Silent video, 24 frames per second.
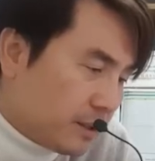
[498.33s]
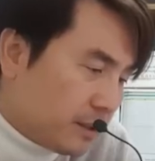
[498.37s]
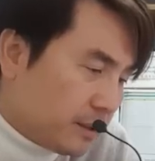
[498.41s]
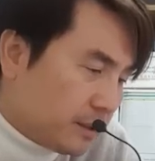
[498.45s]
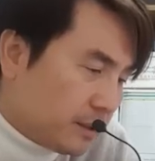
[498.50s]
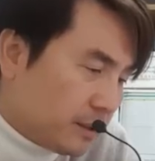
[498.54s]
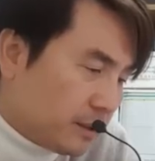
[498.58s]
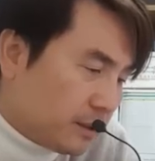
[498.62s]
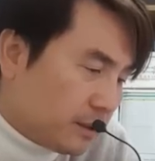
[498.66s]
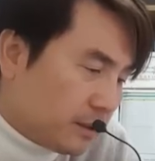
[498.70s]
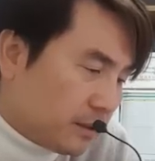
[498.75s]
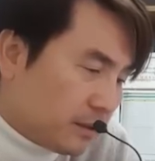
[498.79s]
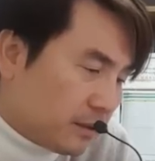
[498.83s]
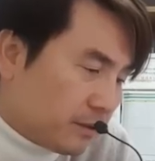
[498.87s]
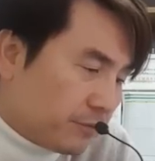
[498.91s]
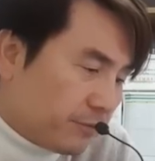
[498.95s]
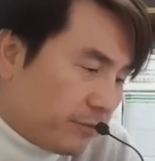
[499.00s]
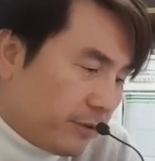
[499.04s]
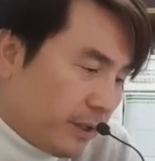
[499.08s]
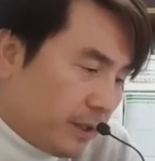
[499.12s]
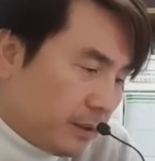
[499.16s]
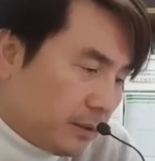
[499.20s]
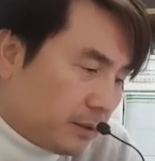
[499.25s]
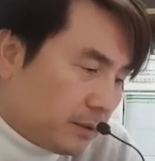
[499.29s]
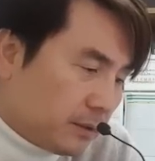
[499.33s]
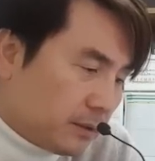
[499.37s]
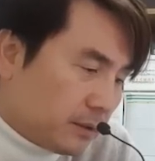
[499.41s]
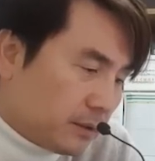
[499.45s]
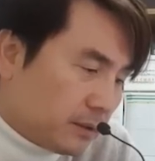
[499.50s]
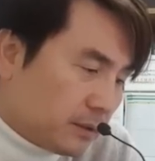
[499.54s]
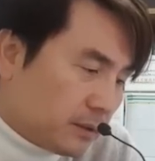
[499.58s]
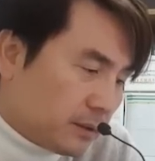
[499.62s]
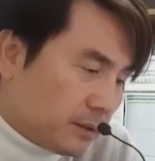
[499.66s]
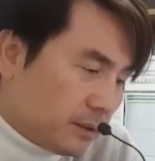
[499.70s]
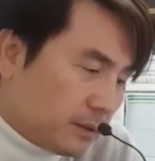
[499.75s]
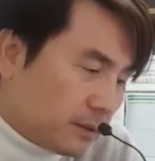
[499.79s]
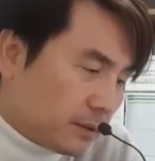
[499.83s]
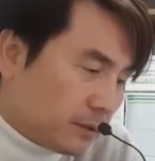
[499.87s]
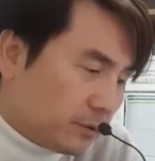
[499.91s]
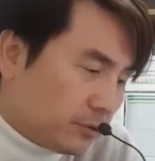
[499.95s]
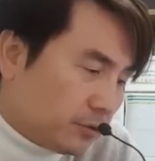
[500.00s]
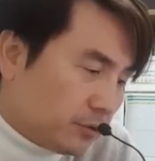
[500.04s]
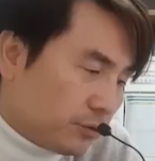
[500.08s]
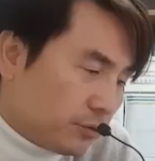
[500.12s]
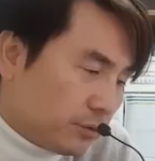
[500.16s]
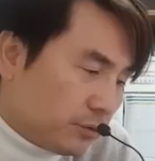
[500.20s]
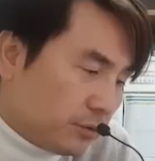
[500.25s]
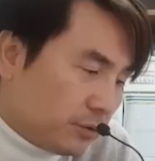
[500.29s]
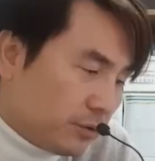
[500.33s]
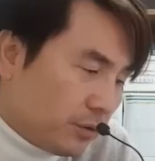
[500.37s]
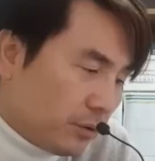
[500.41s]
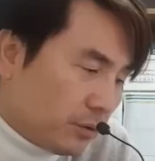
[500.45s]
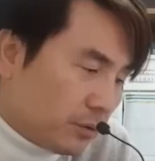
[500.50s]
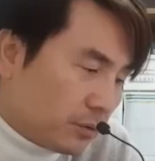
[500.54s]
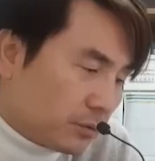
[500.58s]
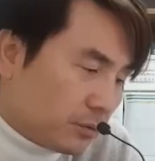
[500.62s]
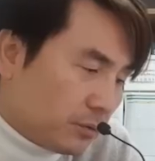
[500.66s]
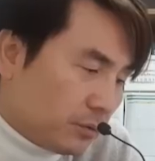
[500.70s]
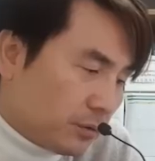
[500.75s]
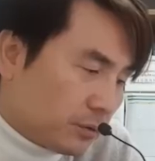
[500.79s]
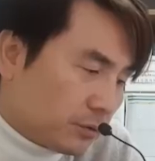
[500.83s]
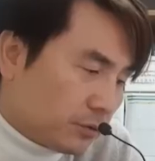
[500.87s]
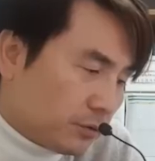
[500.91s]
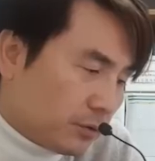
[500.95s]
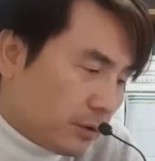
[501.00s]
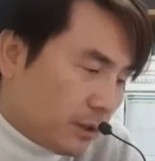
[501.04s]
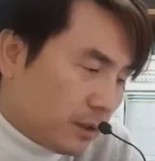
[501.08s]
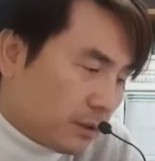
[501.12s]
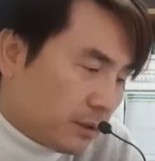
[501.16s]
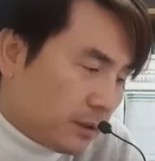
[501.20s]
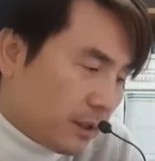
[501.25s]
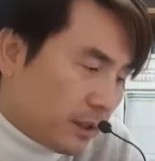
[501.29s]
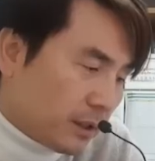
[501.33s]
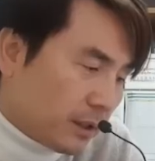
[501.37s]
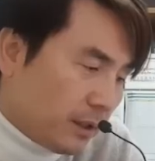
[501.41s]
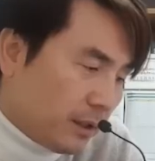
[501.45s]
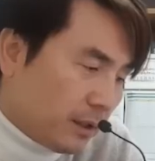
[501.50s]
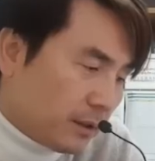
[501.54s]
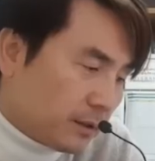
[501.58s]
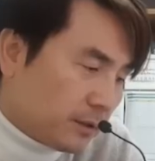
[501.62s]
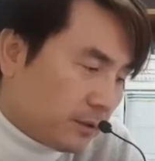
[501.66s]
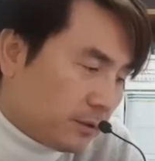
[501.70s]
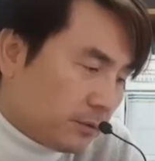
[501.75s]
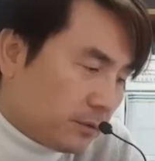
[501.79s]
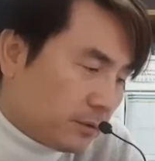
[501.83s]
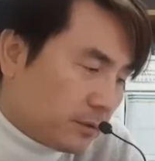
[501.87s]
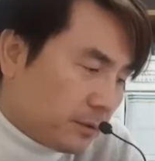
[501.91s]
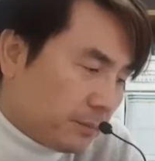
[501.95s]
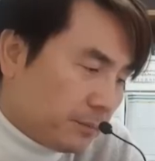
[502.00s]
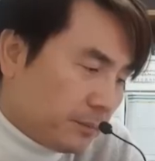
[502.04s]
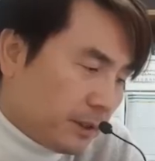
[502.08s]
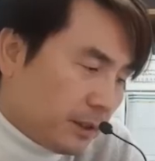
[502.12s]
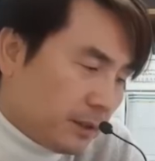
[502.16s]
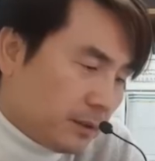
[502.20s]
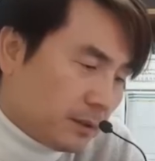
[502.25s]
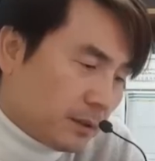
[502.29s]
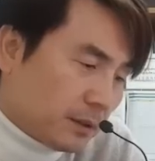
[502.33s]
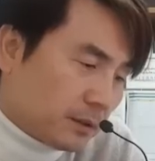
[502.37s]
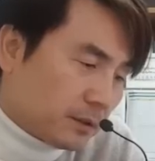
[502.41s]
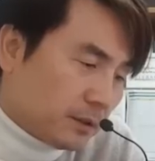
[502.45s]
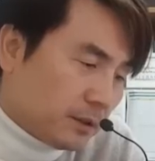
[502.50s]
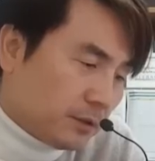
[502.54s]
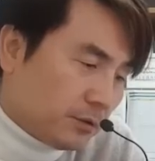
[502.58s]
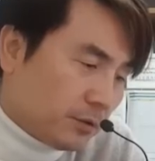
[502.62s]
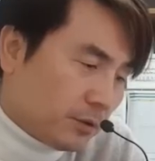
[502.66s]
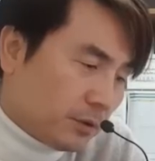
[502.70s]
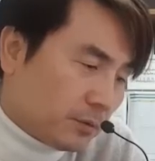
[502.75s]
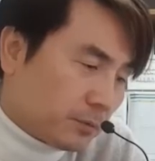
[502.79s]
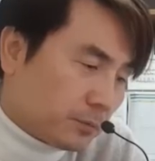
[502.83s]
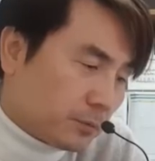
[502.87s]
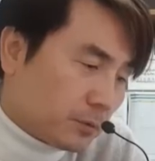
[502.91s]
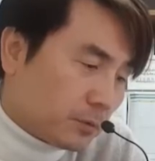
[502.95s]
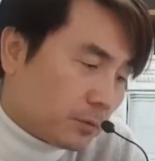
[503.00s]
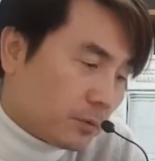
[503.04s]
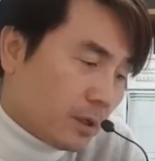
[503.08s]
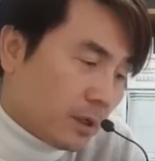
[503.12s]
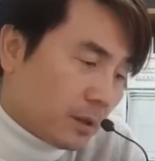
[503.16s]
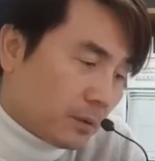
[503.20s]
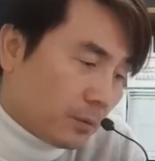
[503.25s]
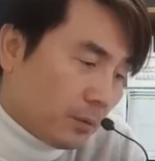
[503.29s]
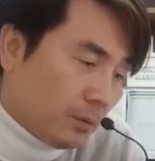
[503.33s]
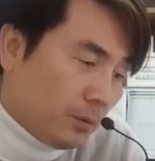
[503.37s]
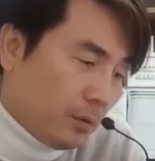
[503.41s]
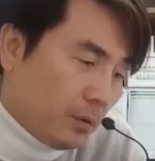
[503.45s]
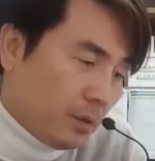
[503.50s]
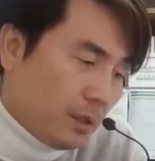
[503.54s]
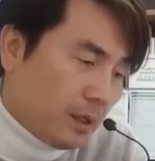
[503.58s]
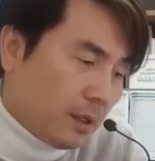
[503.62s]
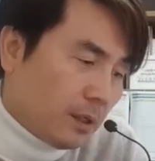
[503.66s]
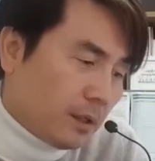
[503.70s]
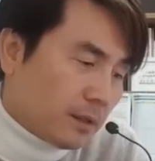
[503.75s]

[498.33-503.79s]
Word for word: 어, 페드 등 주요국 중앙은행의 기준금리 인상 기조에도 불구하고